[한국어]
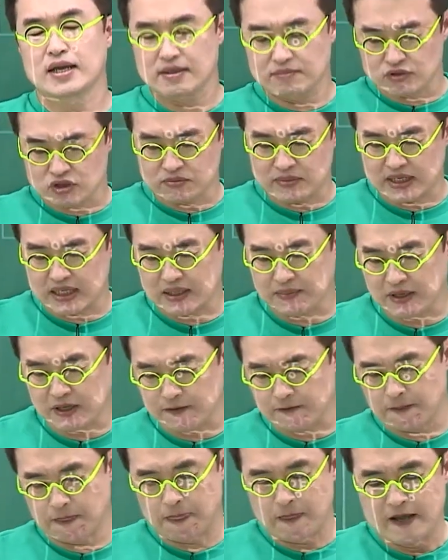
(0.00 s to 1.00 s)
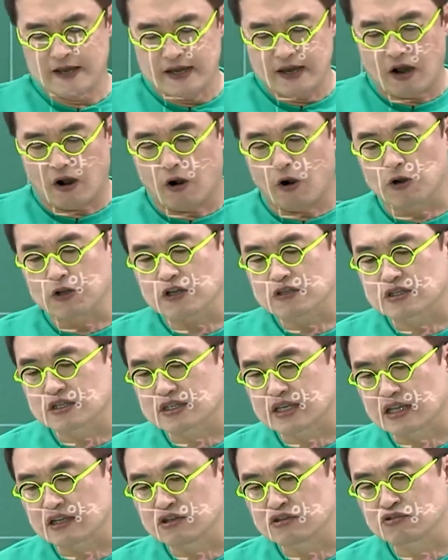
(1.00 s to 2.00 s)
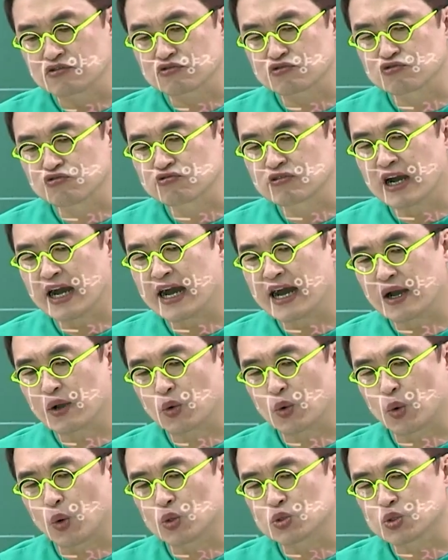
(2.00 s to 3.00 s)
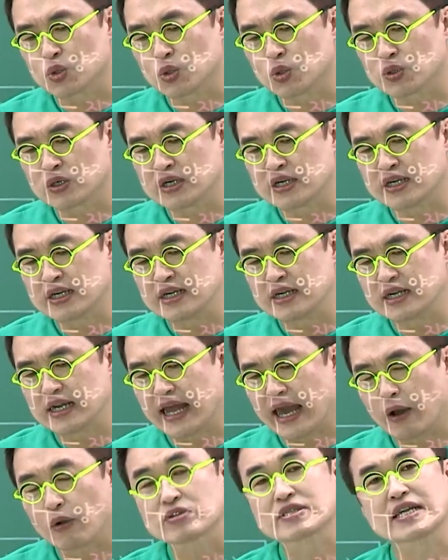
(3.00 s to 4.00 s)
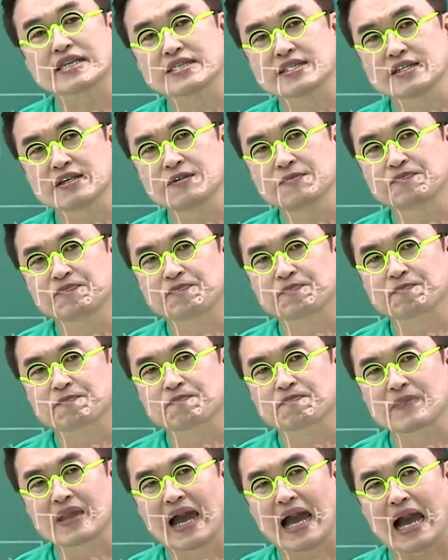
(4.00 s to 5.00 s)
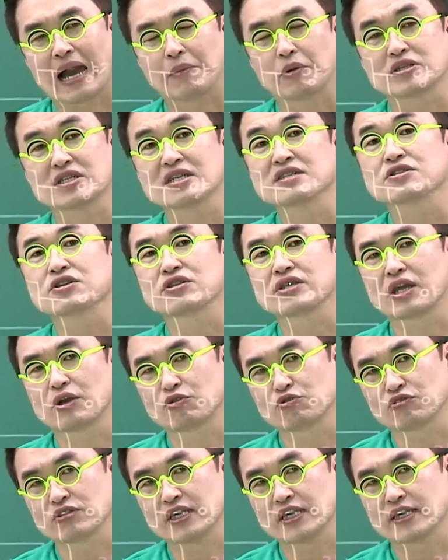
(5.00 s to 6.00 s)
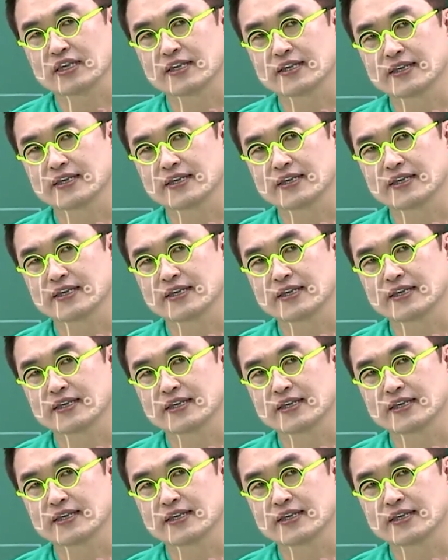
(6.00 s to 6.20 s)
무슨 말이냐면 어렸을 때는 누가 고종을 에워쌌죠? 아버지 흥선대원군이.